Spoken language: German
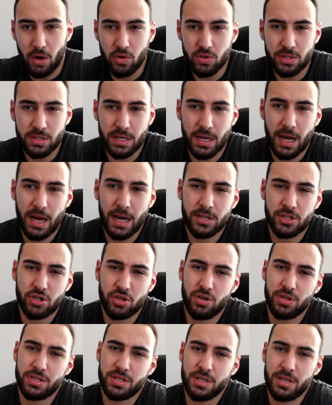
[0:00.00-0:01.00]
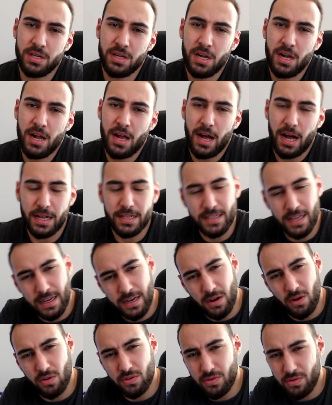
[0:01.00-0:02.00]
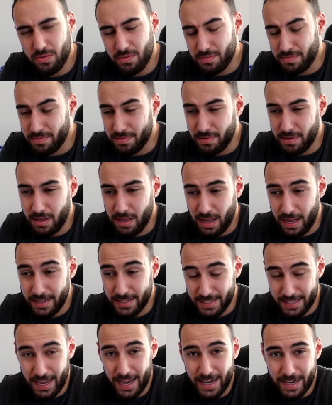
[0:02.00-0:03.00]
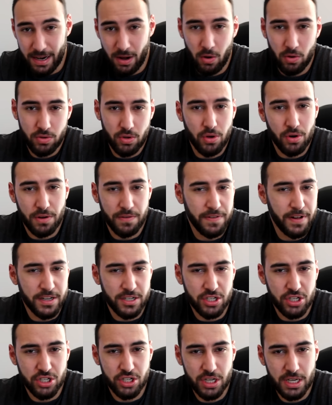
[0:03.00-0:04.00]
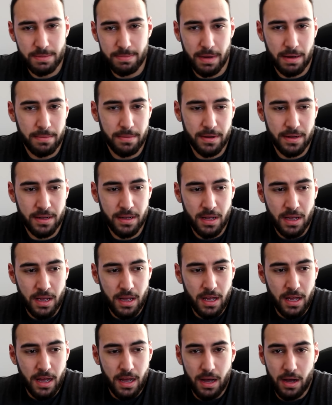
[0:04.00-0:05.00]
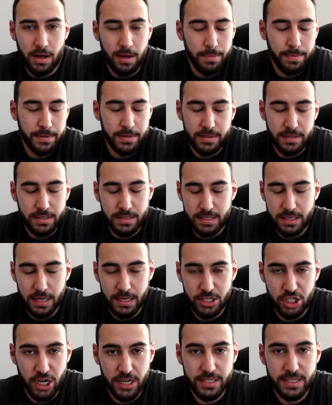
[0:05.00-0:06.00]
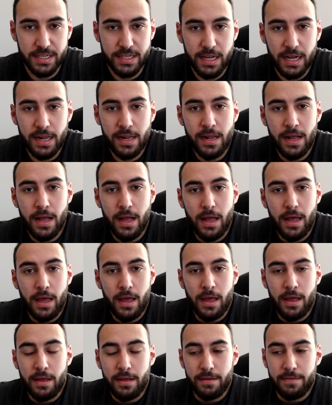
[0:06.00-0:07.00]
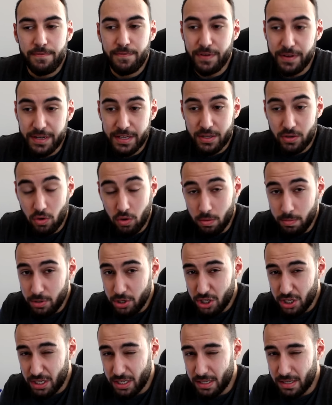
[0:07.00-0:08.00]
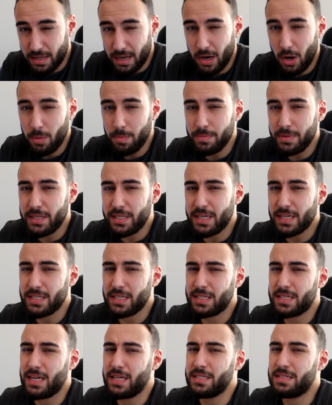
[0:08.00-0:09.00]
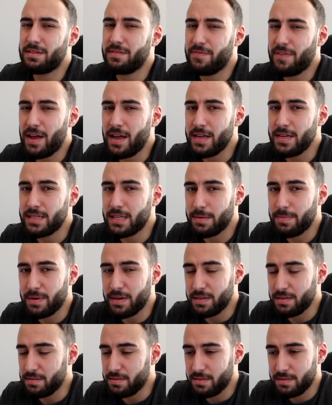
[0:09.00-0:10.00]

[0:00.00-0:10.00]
1000 Grad Schlüssel an dein Auto, an dein Auto auch noch falsch geschrieben, aber, aber ist ja scheißegal. Finde ich komisch. Ich glaube nicht, dass das Ganze wahr ist, aber